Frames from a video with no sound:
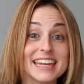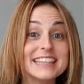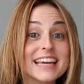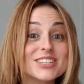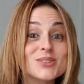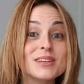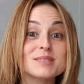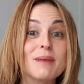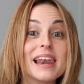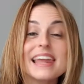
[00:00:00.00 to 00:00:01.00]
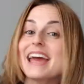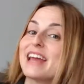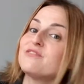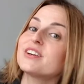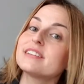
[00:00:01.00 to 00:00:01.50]
Il 10 sulle spalle
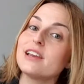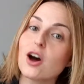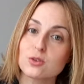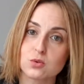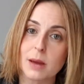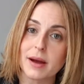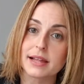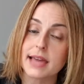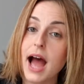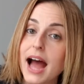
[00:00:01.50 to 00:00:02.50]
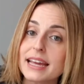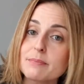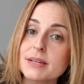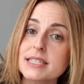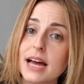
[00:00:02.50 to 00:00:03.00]
e il verde e l'oro sulla maglia. A
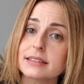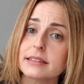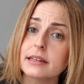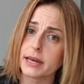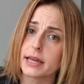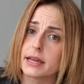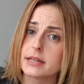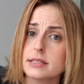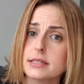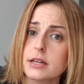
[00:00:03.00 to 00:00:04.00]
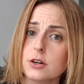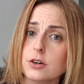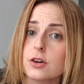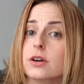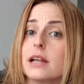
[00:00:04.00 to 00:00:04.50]
chi pensate? Pelé,
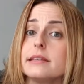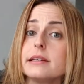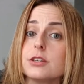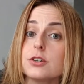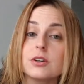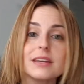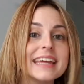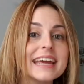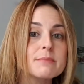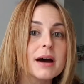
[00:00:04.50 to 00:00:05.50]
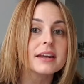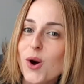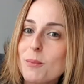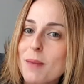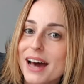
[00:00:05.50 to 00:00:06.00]
Zico, Ronaldinho, Neymar o